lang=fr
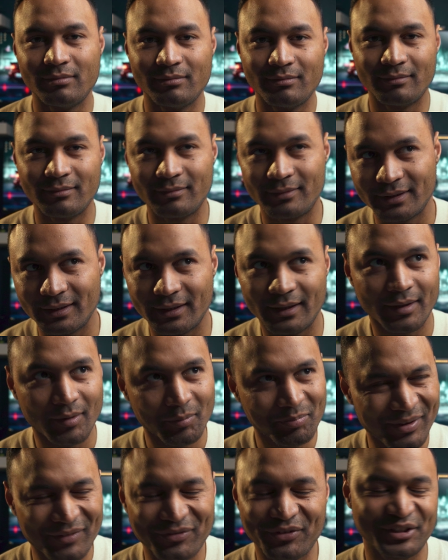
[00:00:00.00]

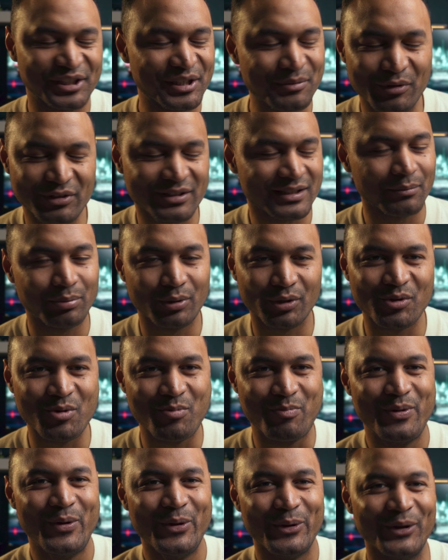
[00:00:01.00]
mais pas forcément simple non
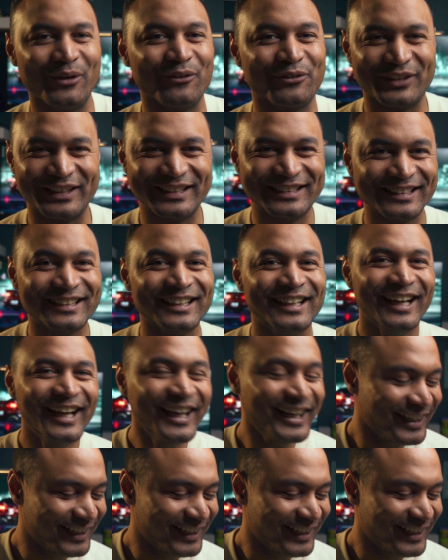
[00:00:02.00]
plus en fait. C'est